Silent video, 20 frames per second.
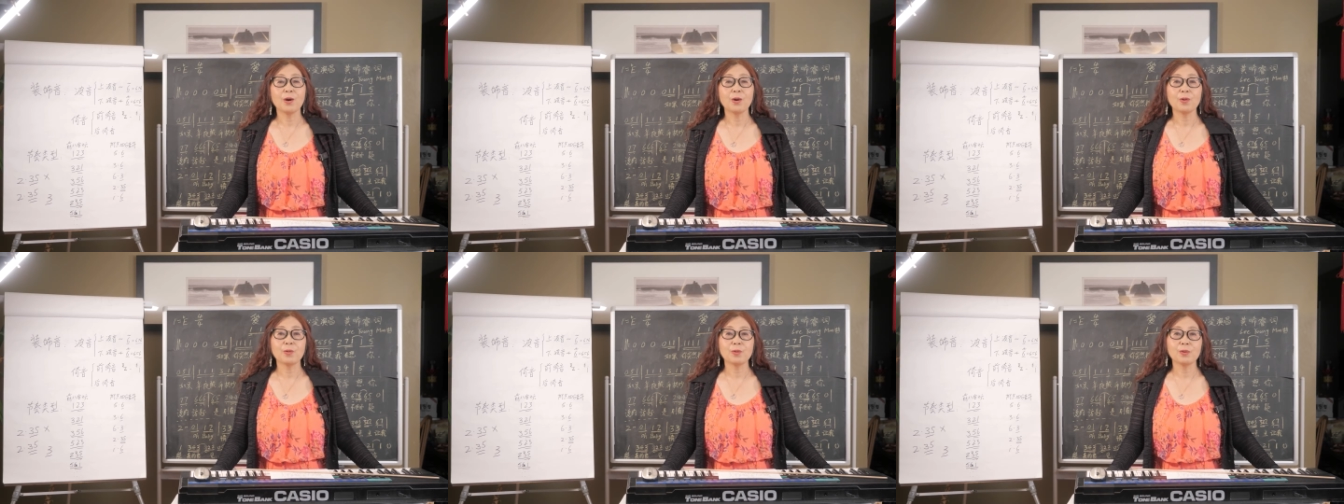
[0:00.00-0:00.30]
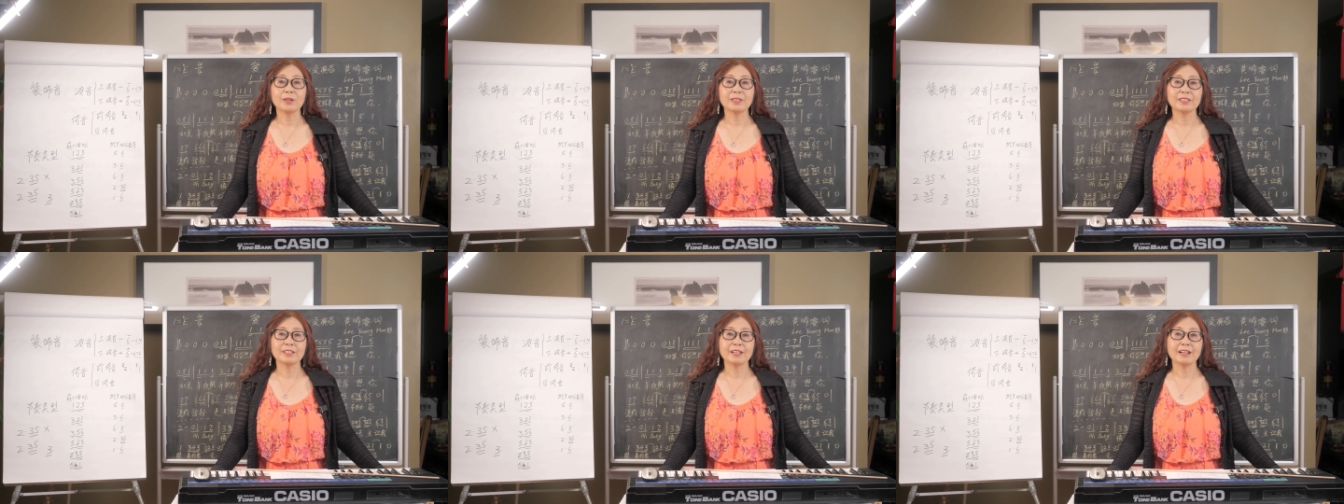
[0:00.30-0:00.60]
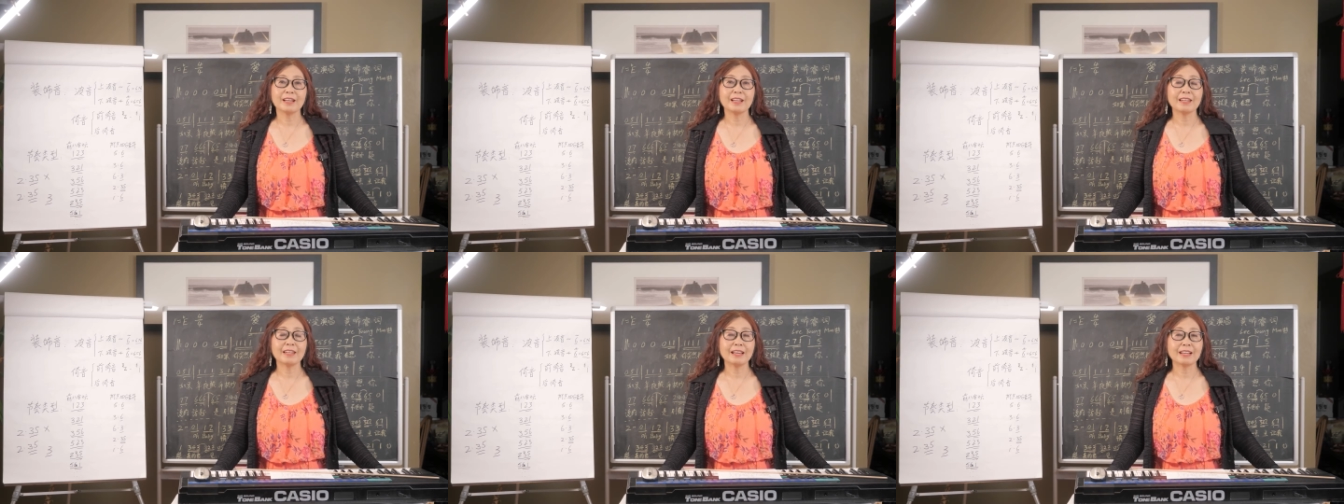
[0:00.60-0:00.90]
获
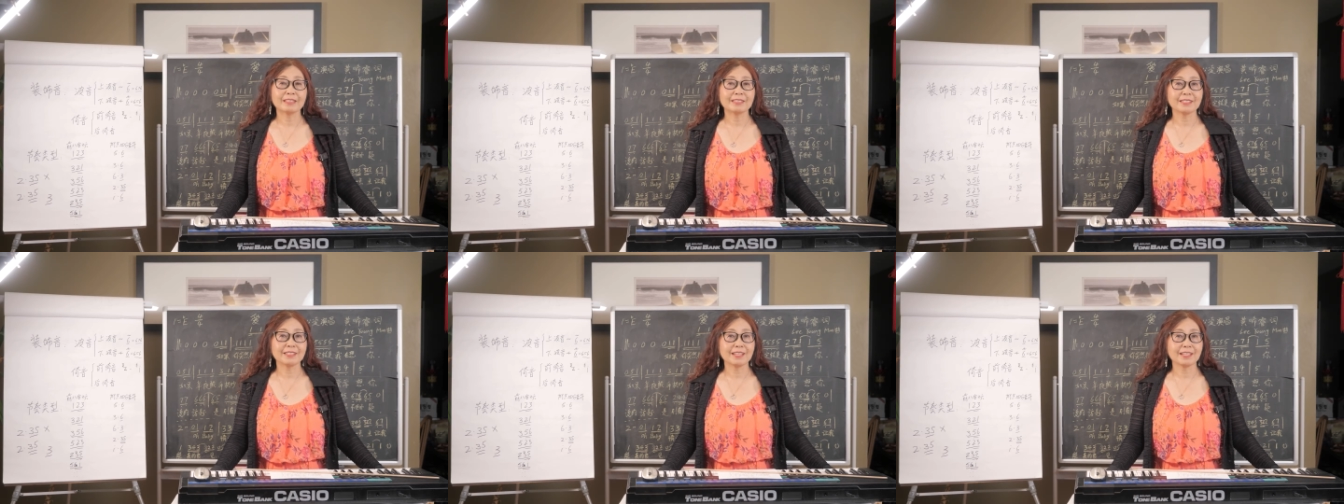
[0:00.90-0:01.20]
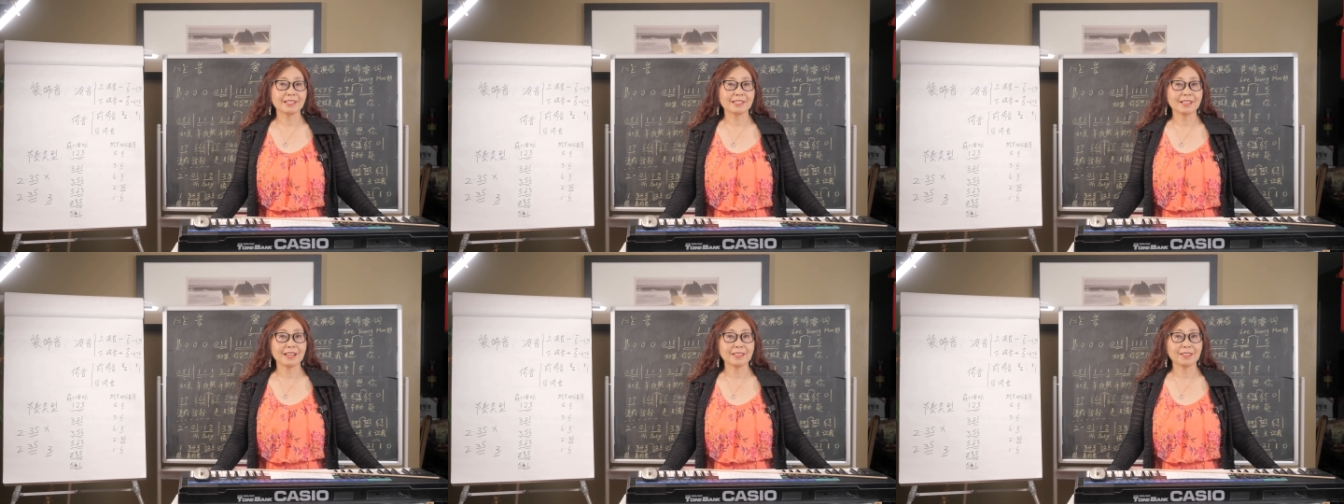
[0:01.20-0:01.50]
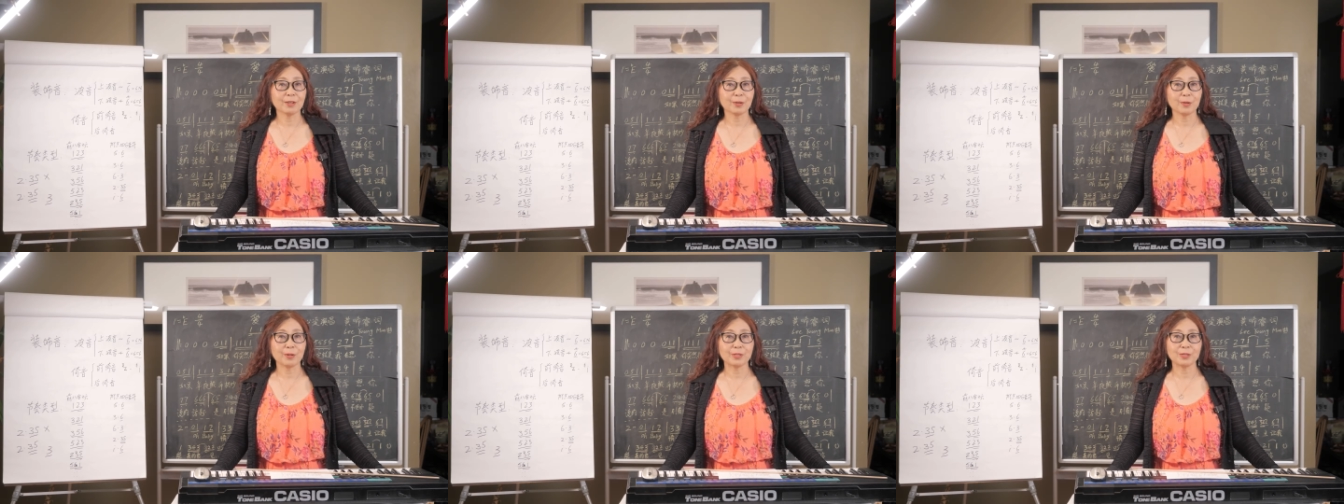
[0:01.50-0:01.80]
得《浪姐
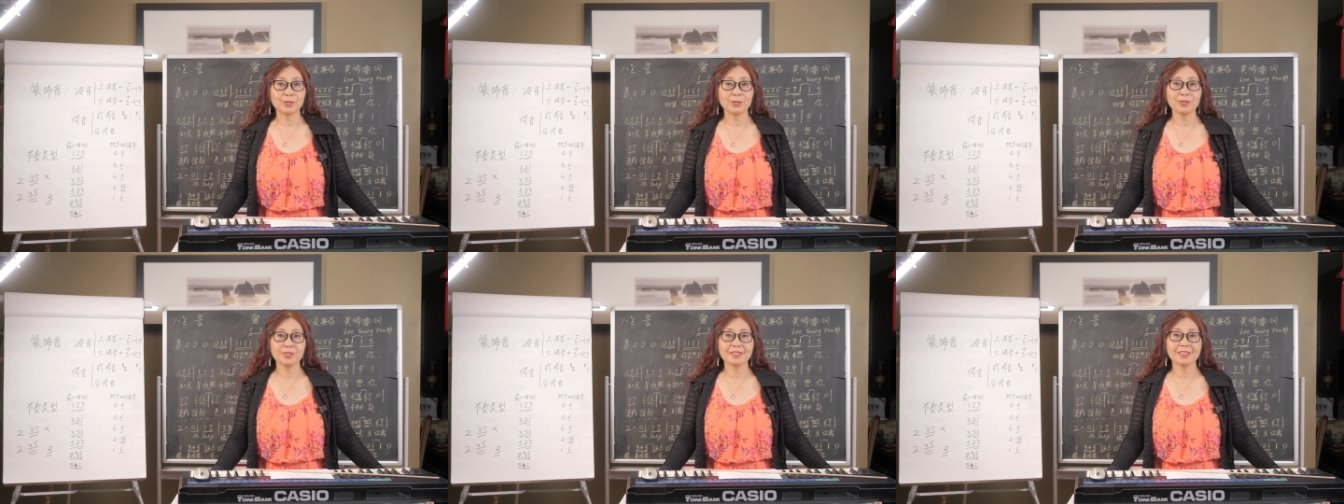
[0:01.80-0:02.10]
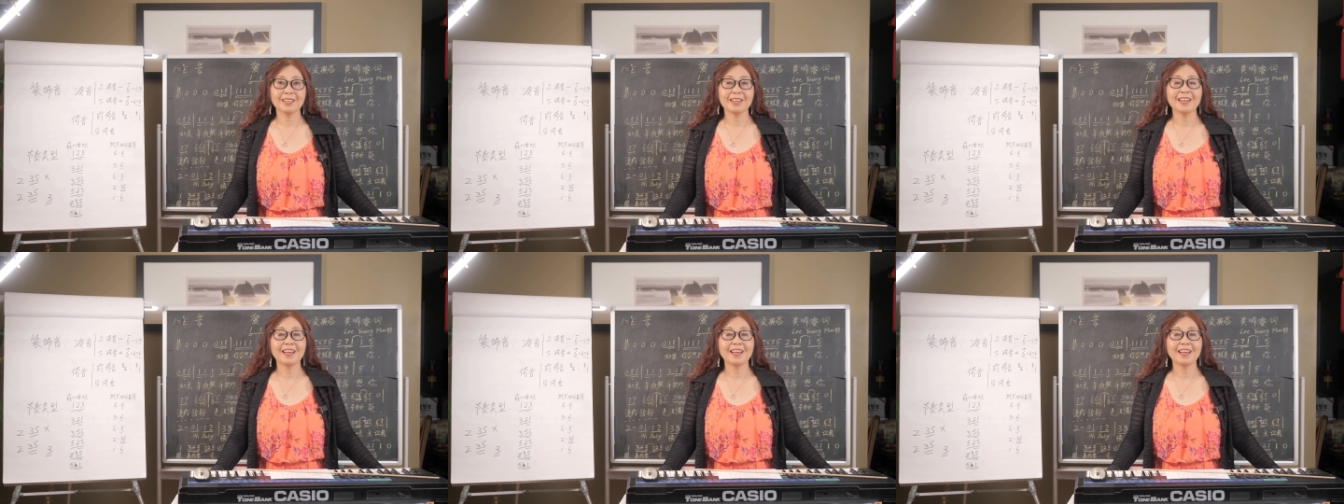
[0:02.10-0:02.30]
三》的冠军。